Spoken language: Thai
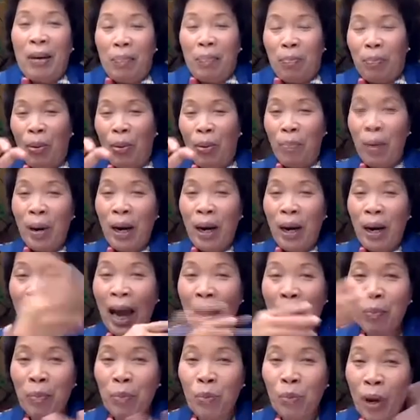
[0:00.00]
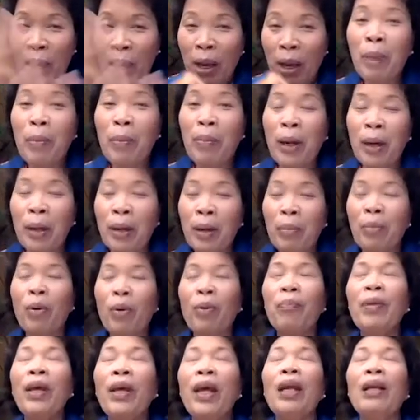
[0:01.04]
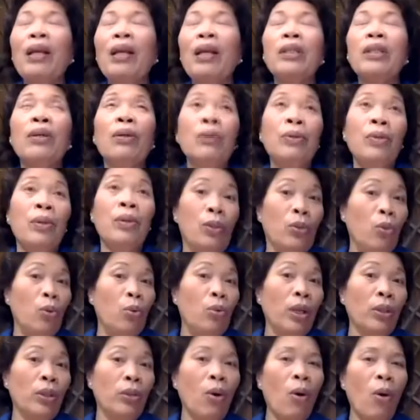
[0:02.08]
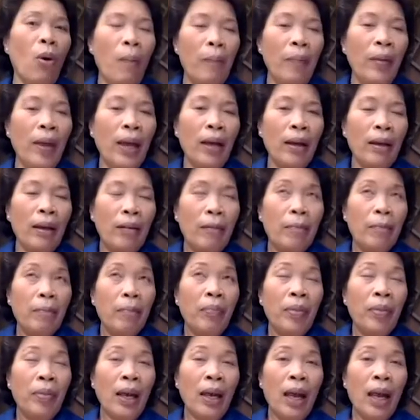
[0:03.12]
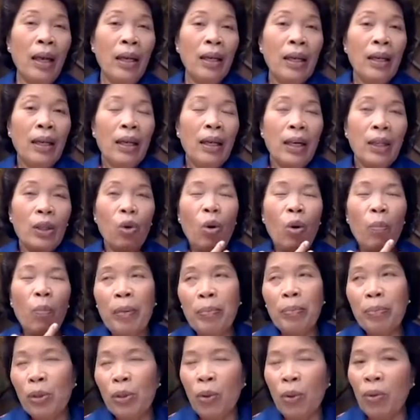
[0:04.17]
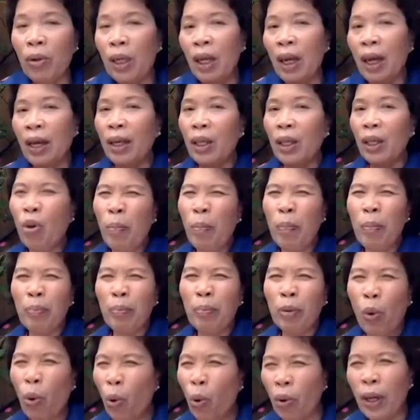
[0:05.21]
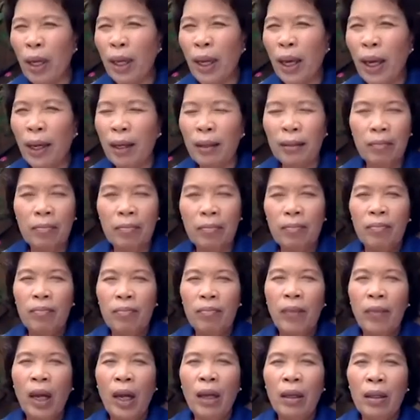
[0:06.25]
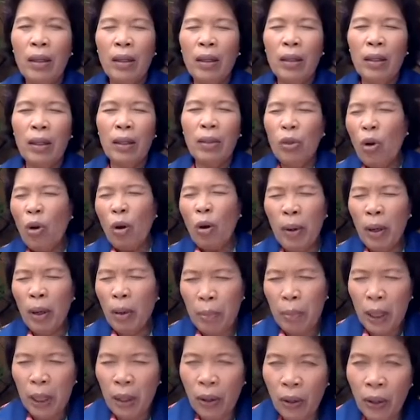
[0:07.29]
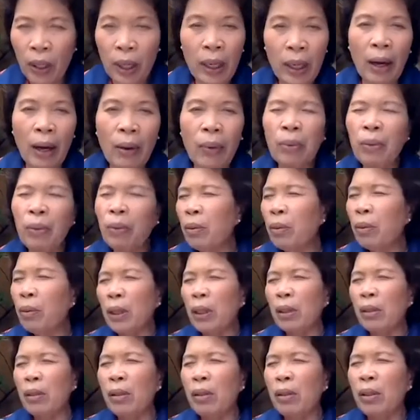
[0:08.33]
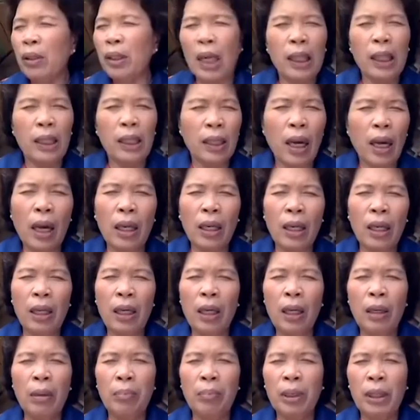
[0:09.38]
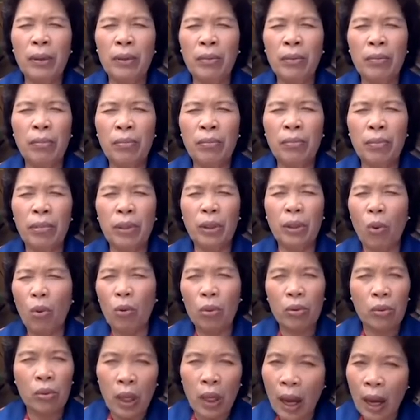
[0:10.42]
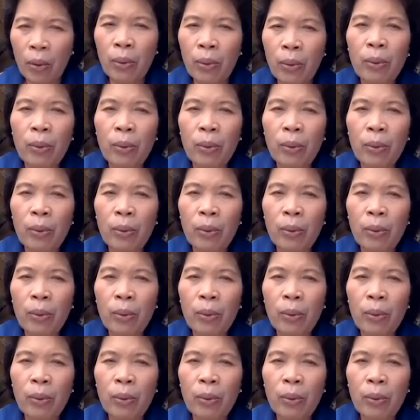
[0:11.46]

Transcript: พอพลังงานมันวิ่งไม่เป็นระบบเนี่ย เราจึงรู้สึกถูกกระทบเนี่ย นะคะ กระทบแบบสุขก็ได้กระทบแบบทุกข์ก็ได้นะทบแล้วมันหงอยเหงา มันเสียใจ มันโศกเศร้า